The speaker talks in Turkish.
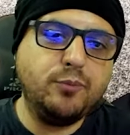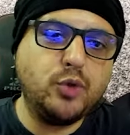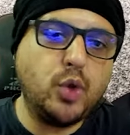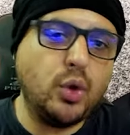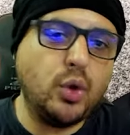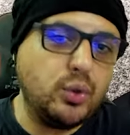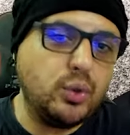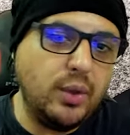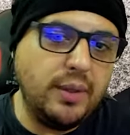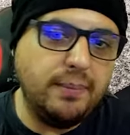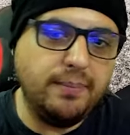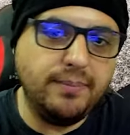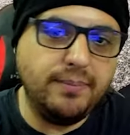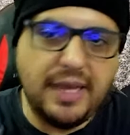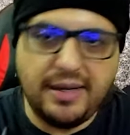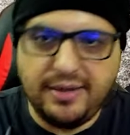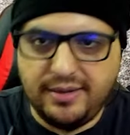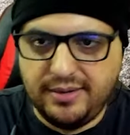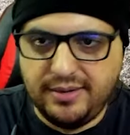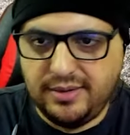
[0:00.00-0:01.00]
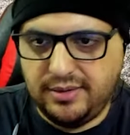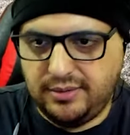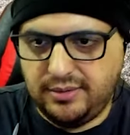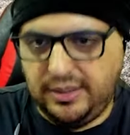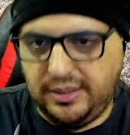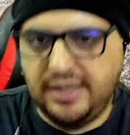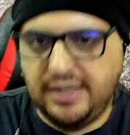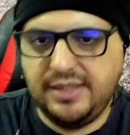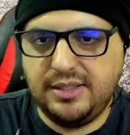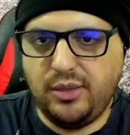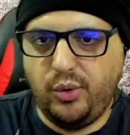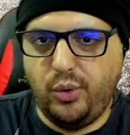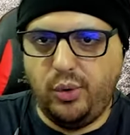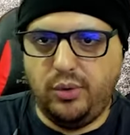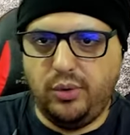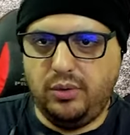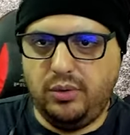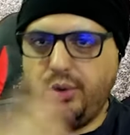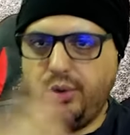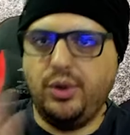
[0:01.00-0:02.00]
Çok da öyle yani en azından
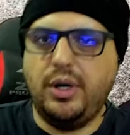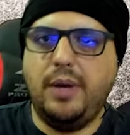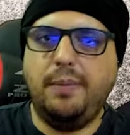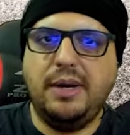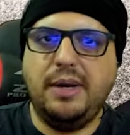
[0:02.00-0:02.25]
oyuna